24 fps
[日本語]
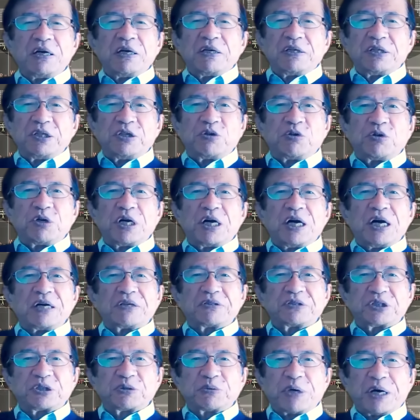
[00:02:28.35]
理論科学っ
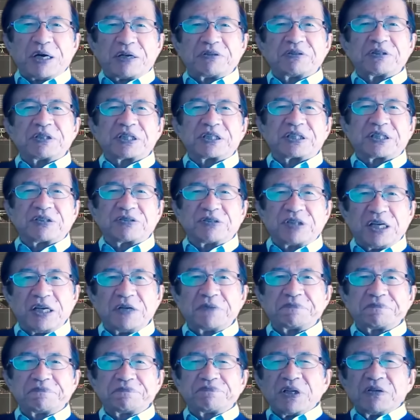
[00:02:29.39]
ていうのもあるんですけどね、
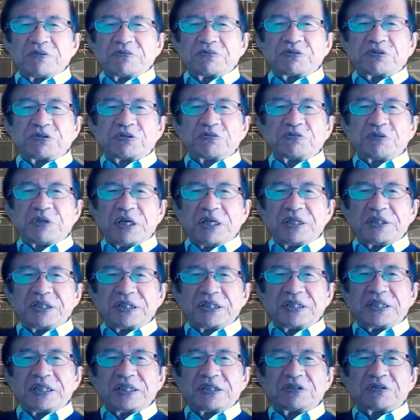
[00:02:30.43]
普通は
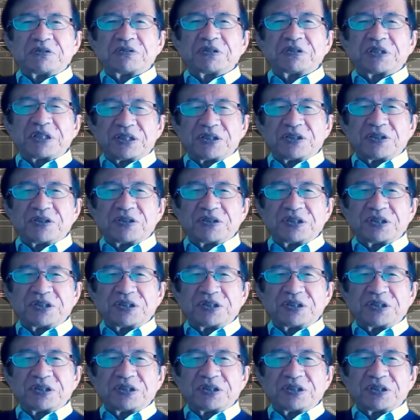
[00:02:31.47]
実験するんですよ。